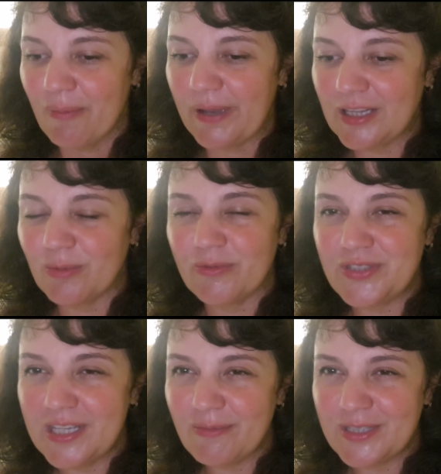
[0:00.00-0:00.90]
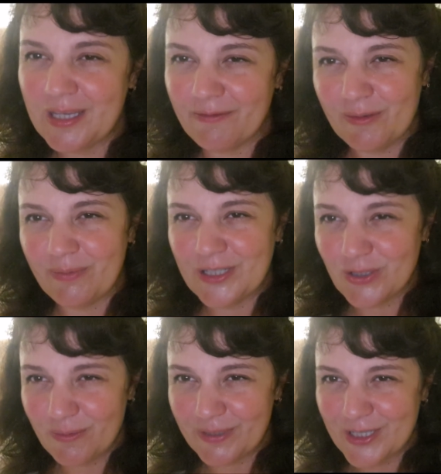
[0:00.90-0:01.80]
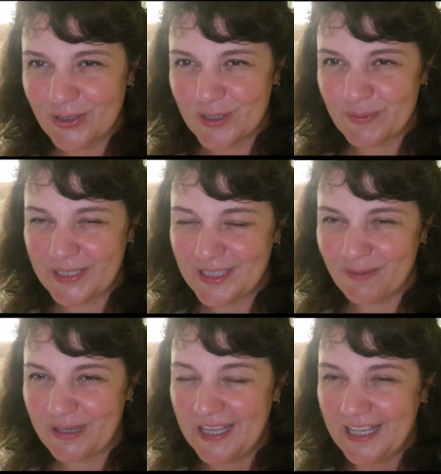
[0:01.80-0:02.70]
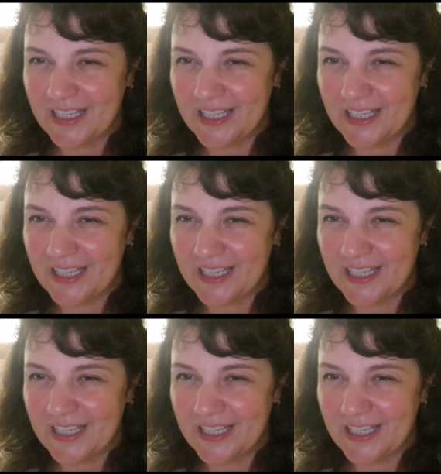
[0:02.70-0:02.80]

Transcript: поэтому всем-всем вам большое-большое спасибо.